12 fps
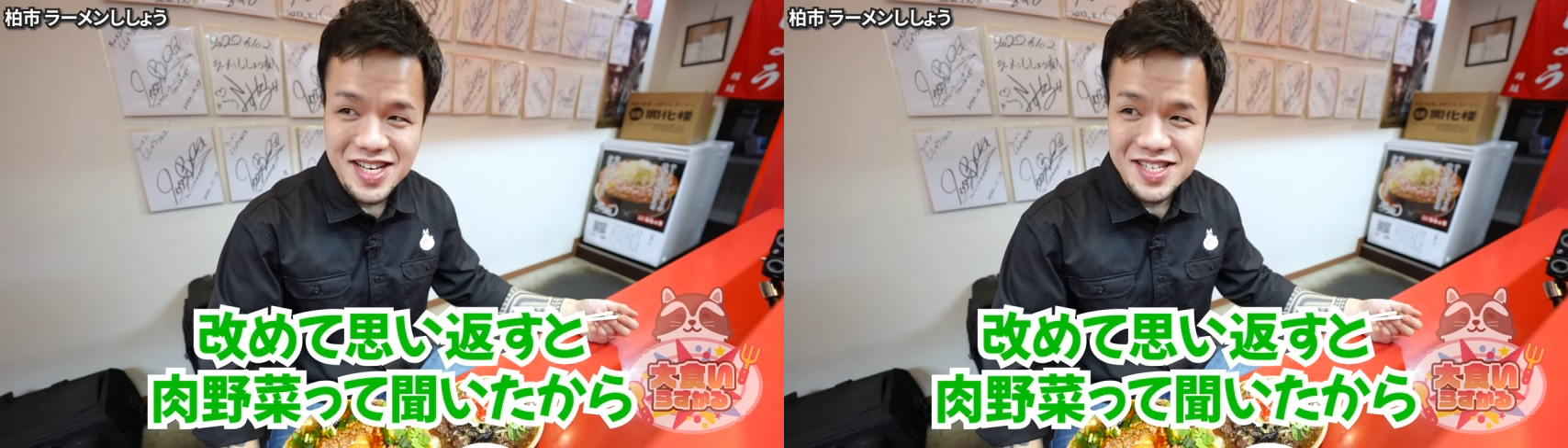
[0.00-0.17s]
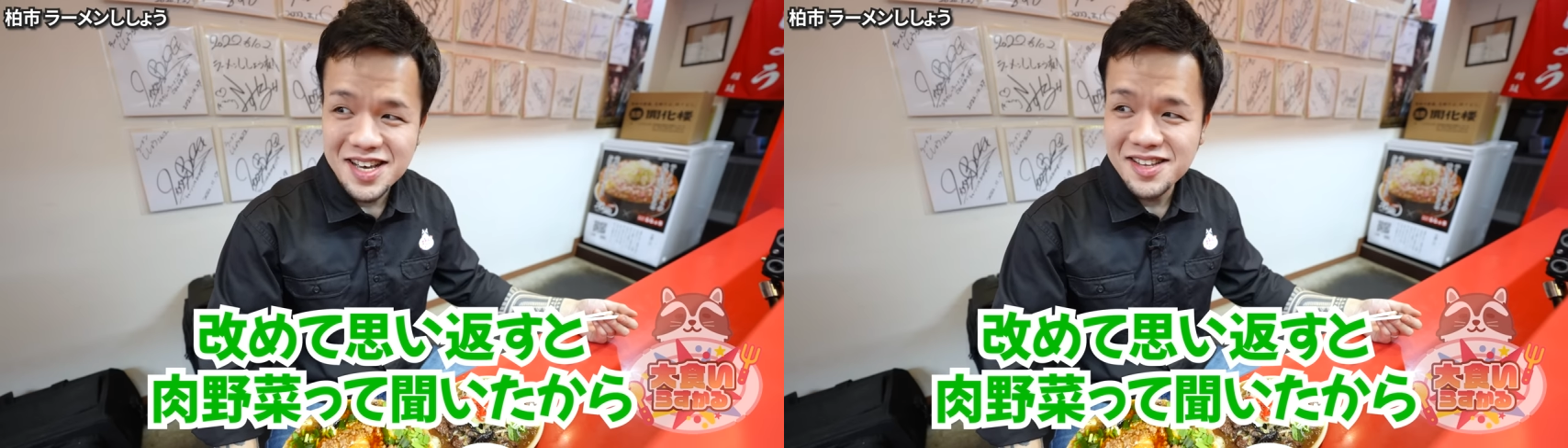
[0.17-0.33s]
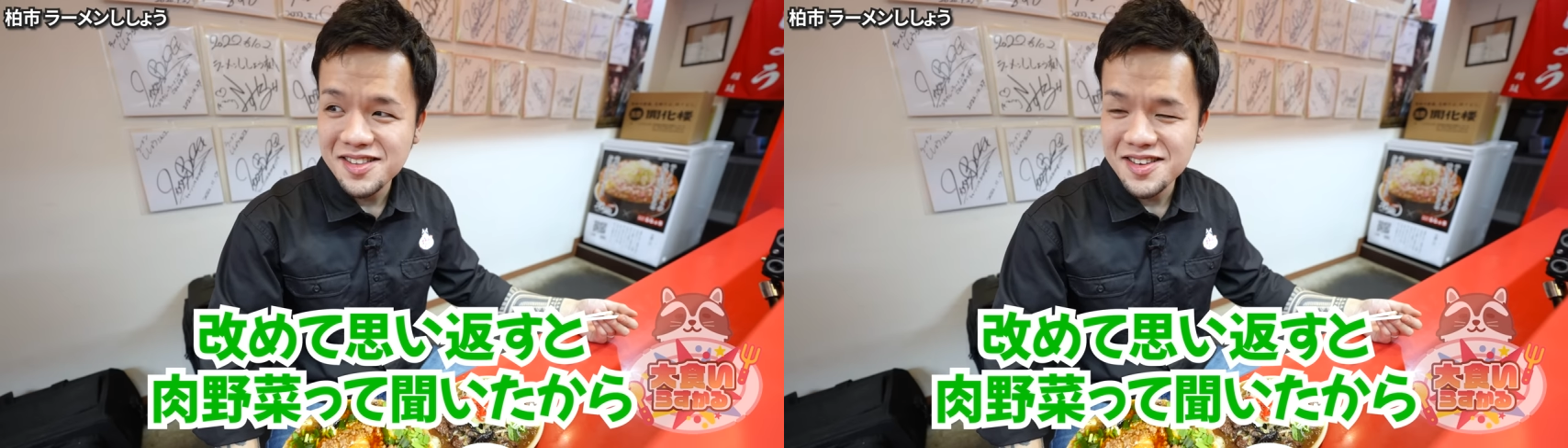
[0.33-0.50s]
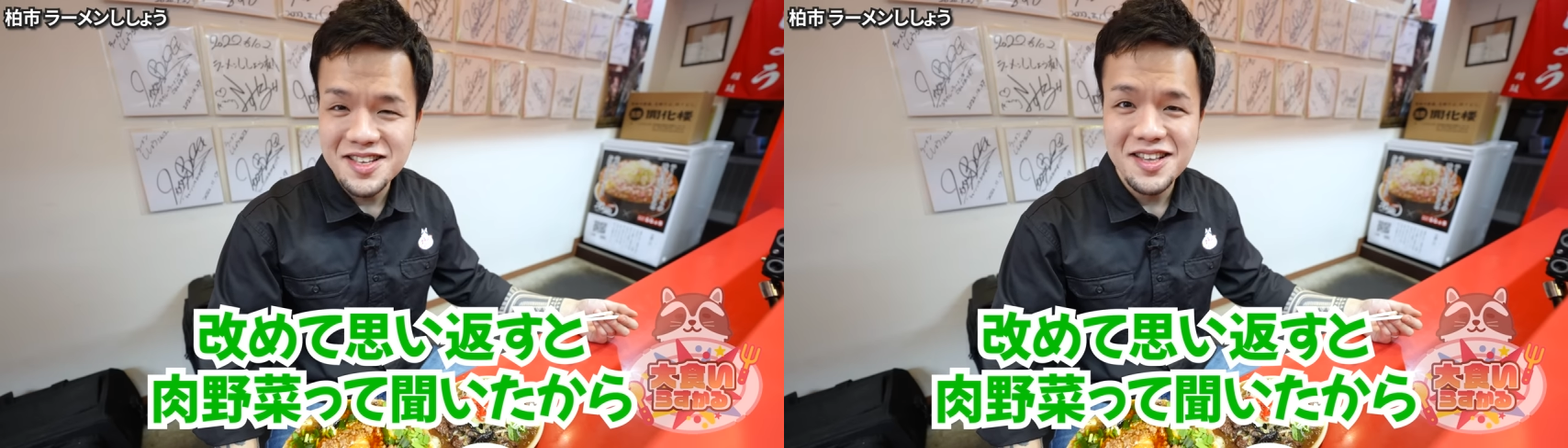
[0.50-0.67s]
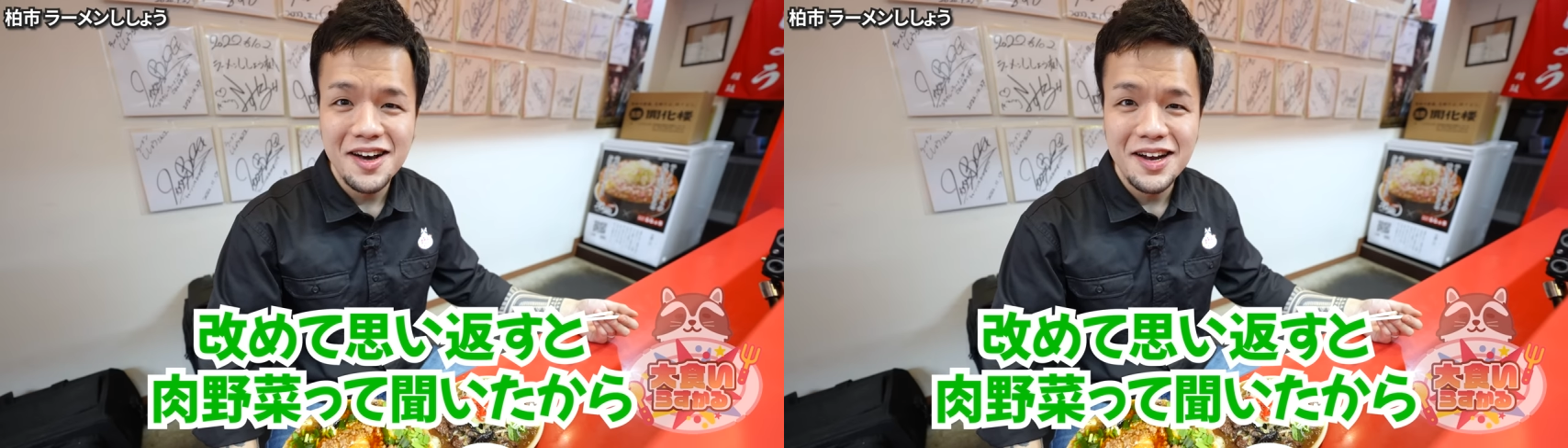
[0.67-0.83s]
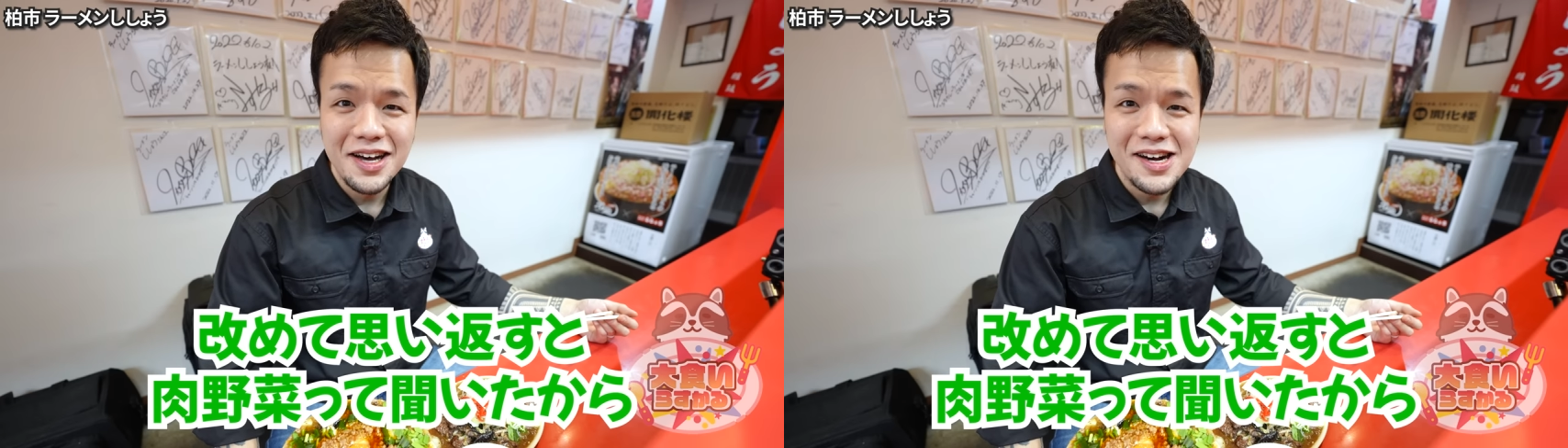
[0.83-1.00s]
野菜って聞い
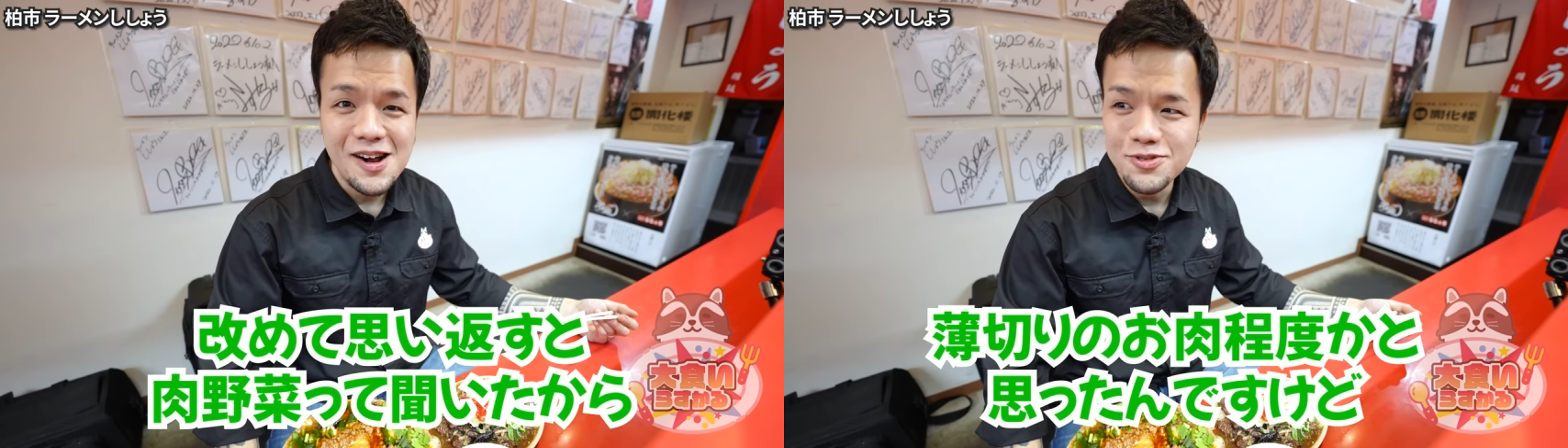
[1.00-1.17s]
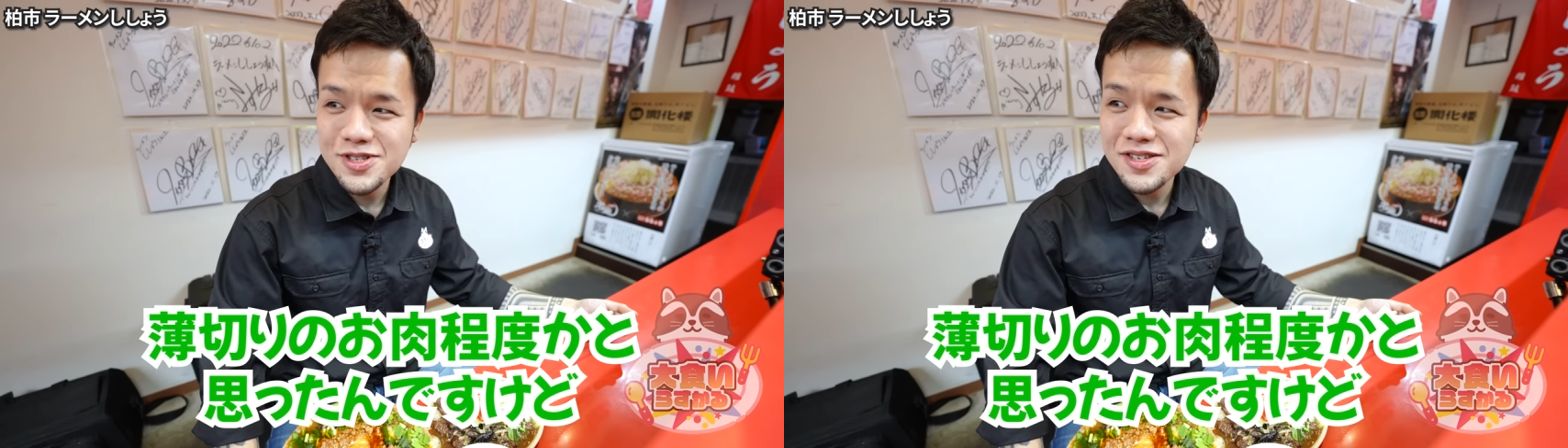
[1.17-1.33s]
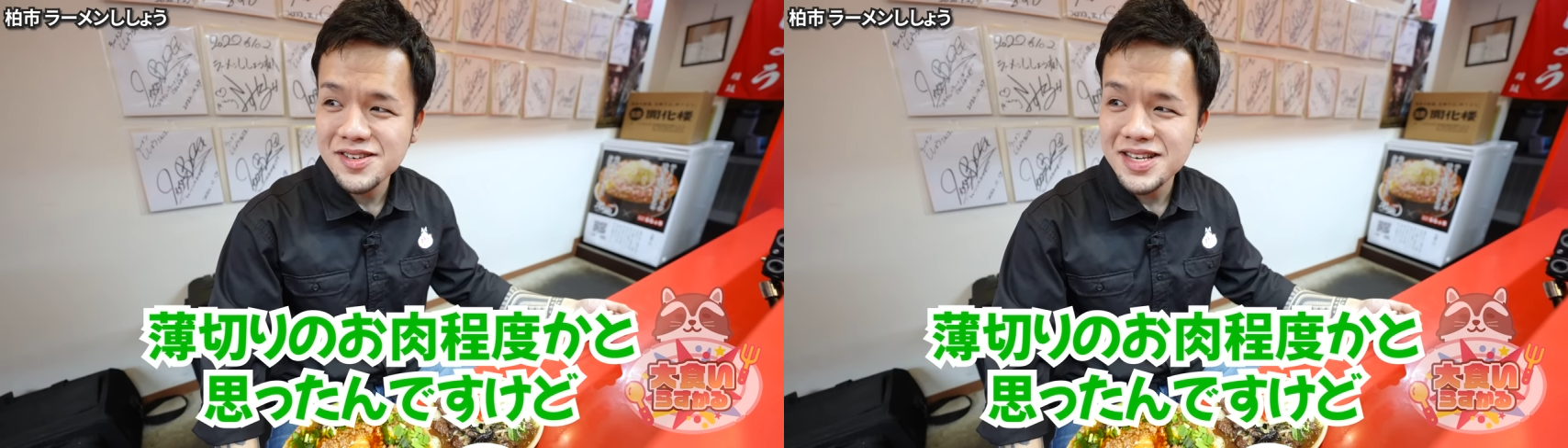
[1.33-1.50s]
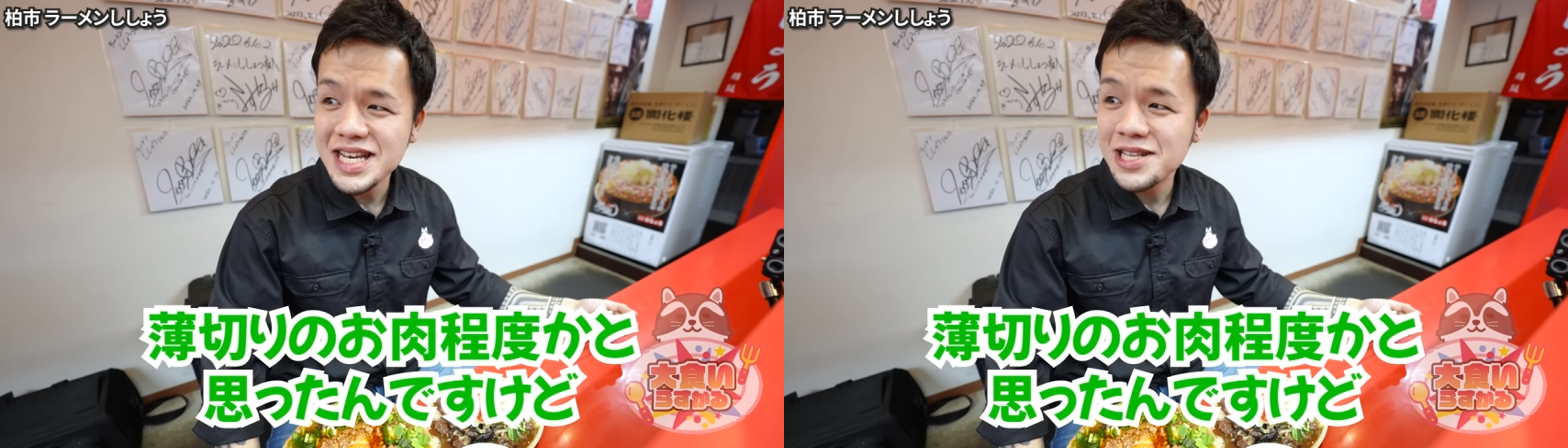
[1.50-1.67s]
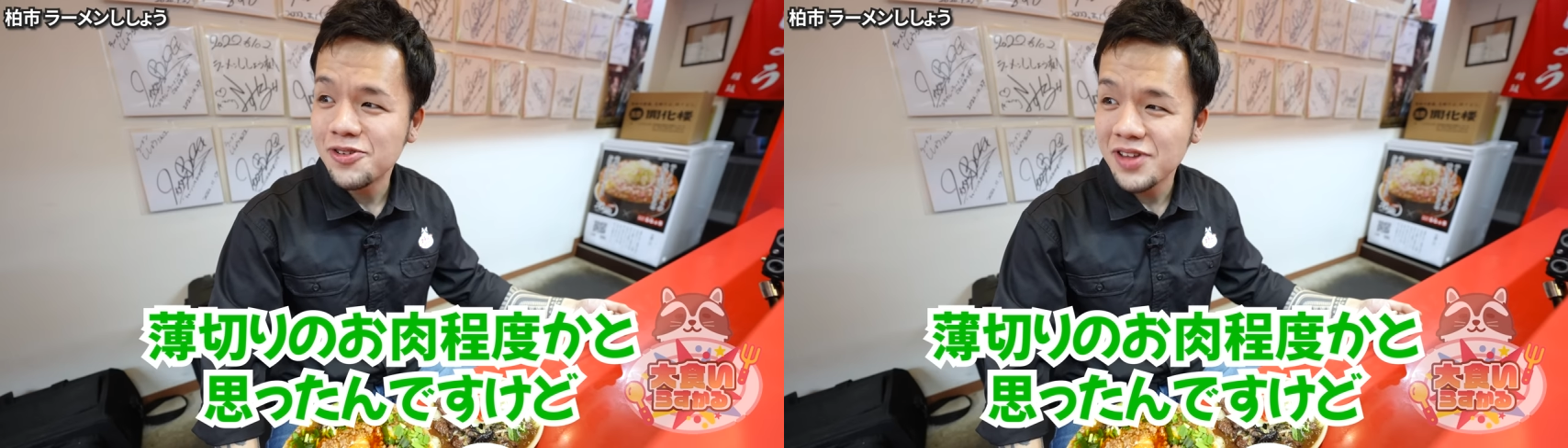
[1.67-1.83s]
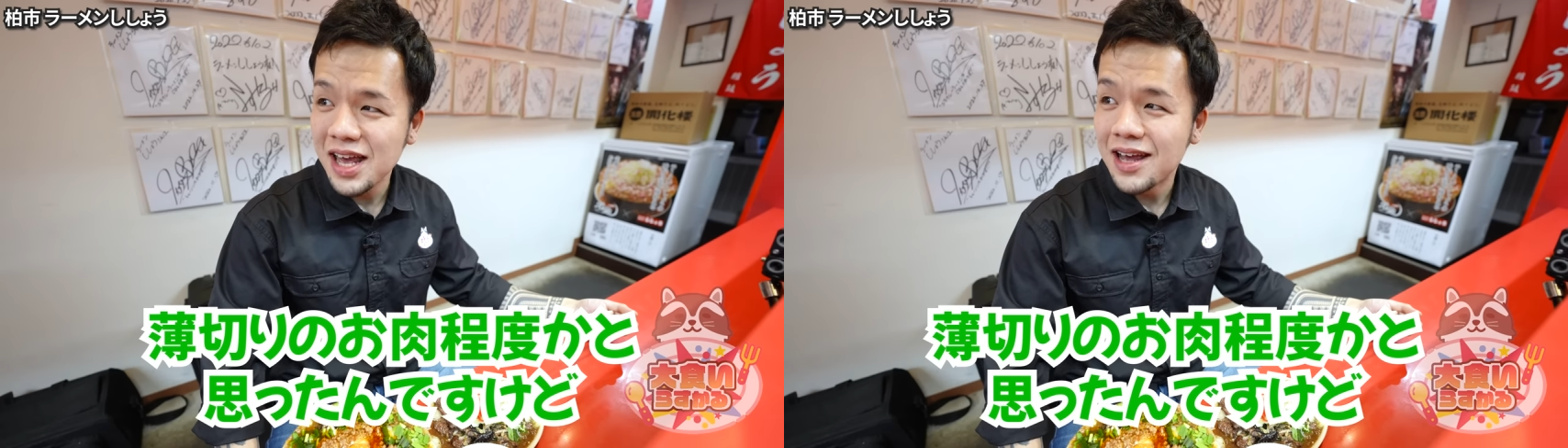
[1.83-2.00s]
たから薄切り
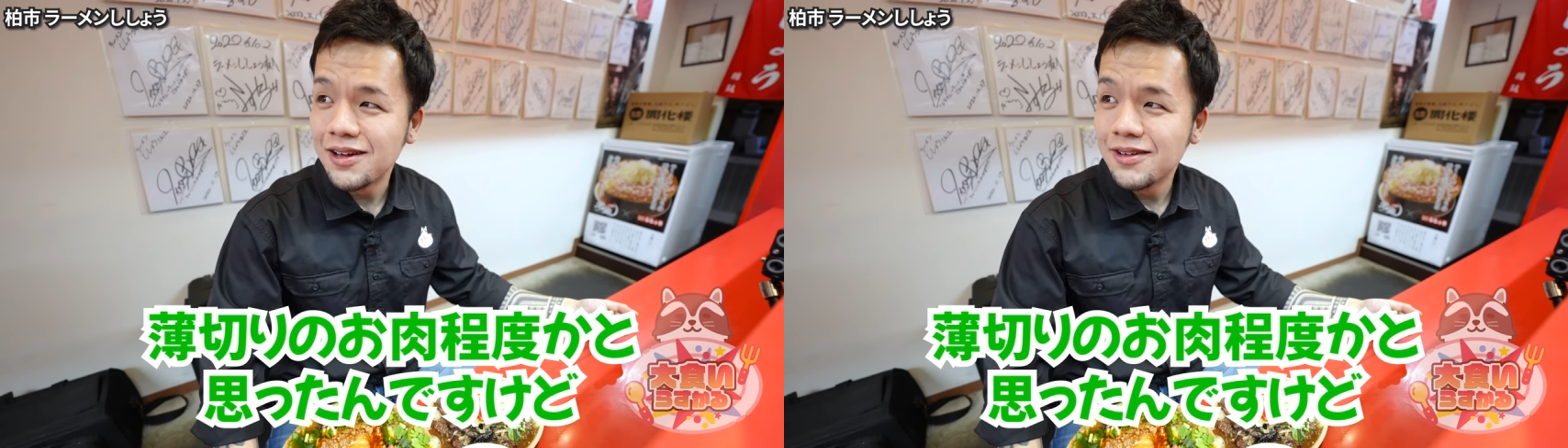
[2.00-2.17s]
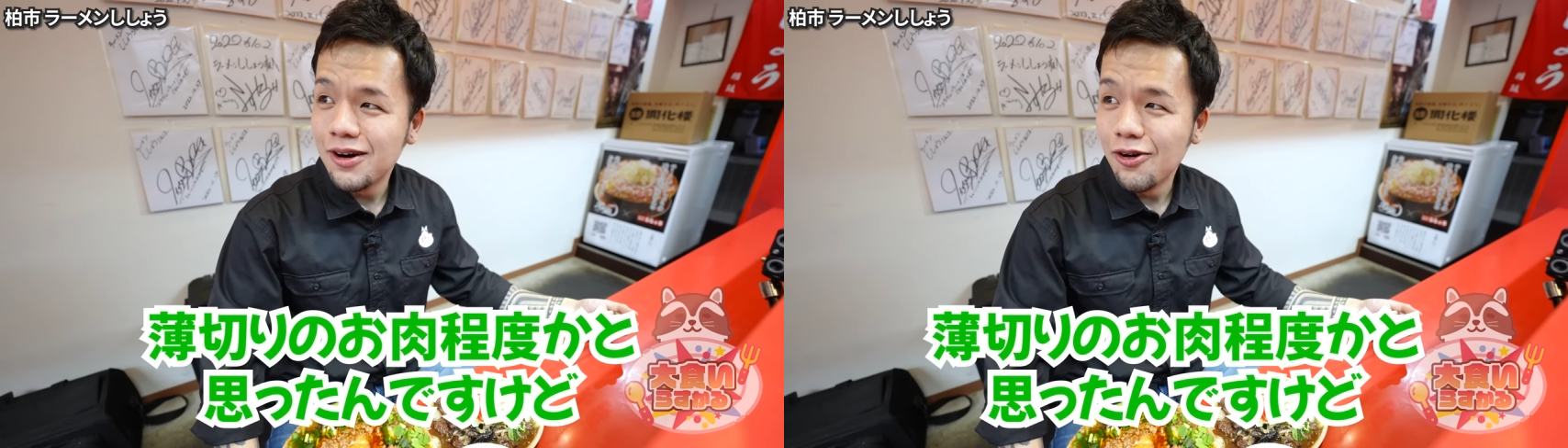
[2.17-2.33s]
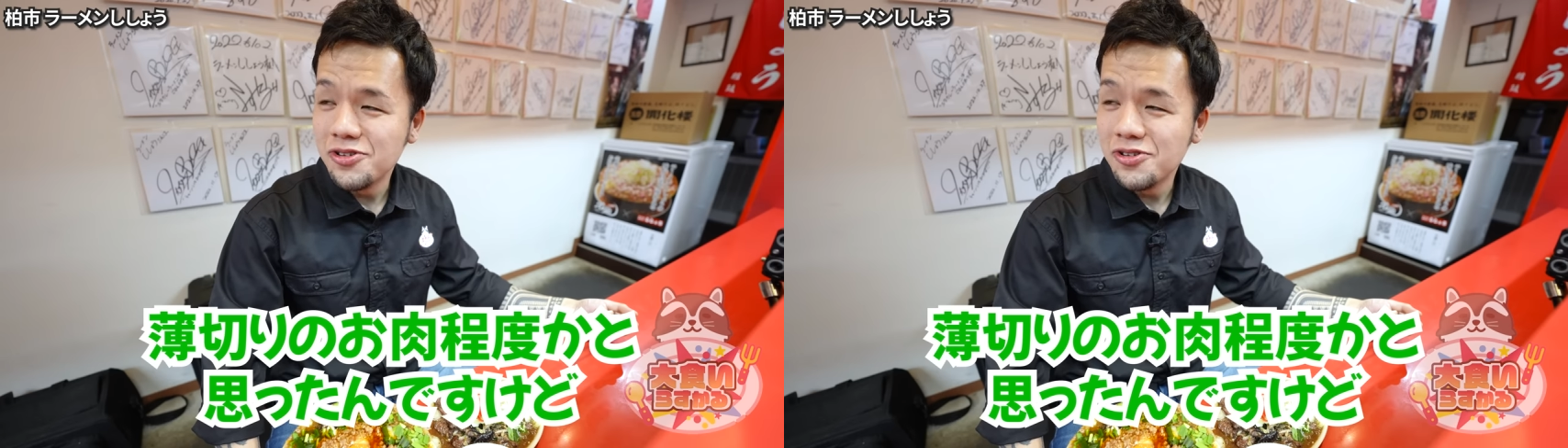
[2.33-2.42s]
のね